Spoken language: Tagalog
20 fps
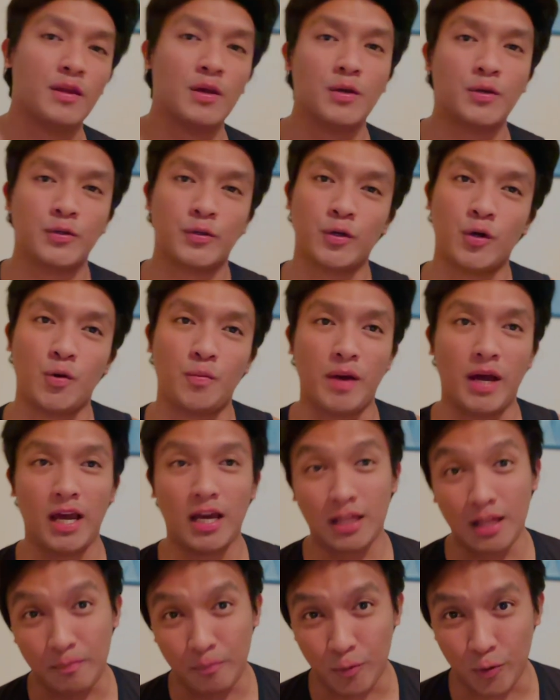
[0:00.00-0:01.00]
So,
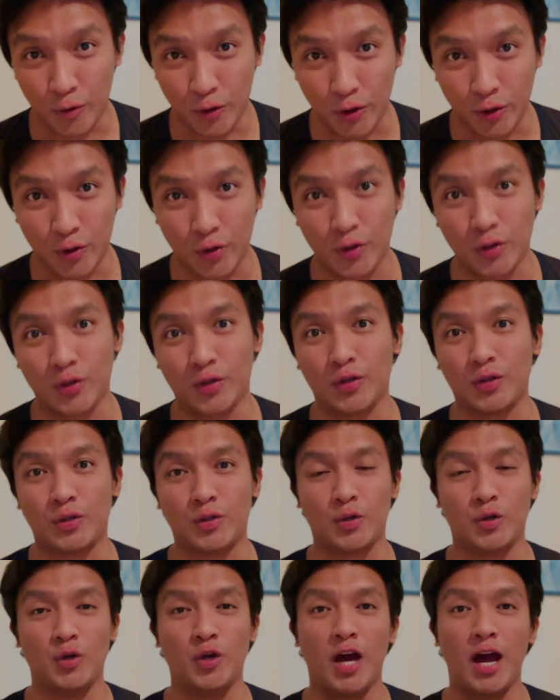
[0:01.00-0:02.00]
mahirap po yun.
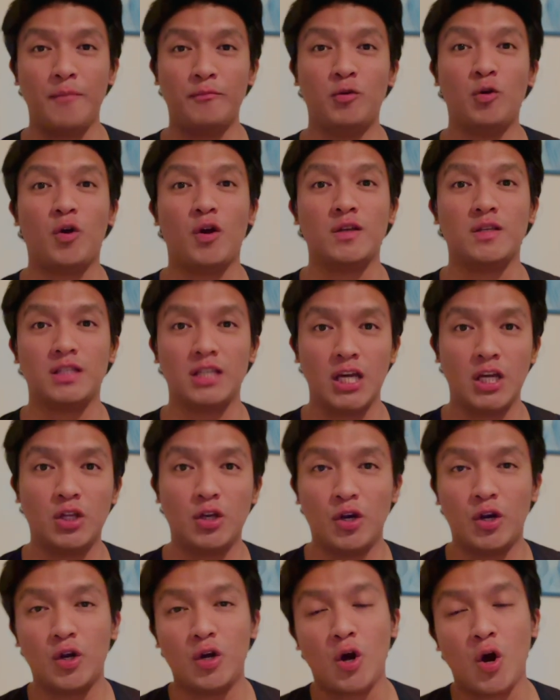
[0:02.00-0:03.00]
So, you have to
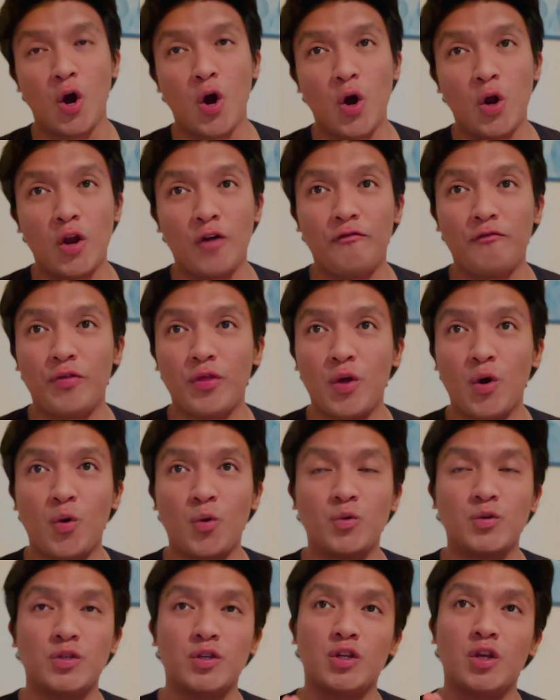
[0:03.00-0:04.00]
consider all of
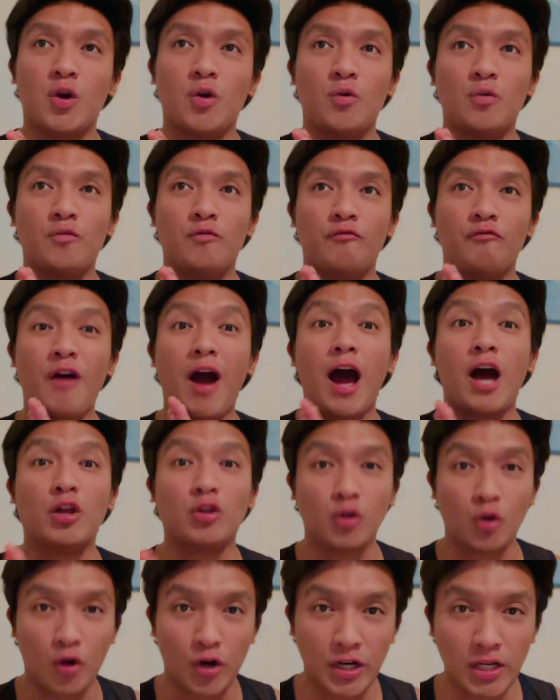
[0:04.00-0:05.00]
those, you know,
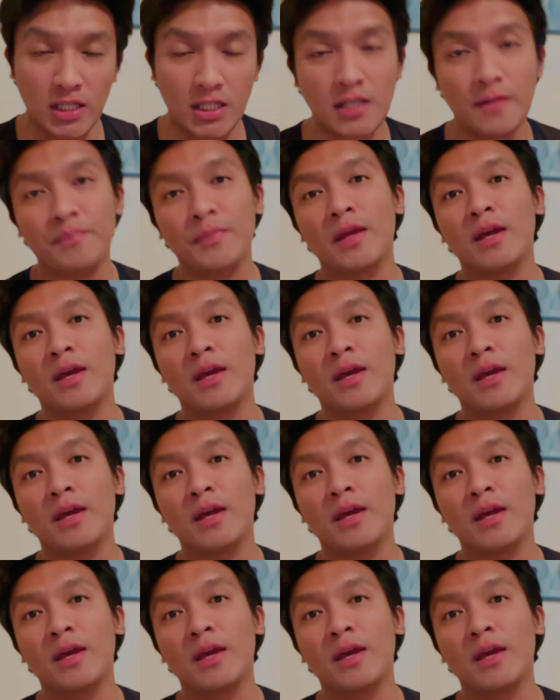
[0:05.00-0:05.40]
factors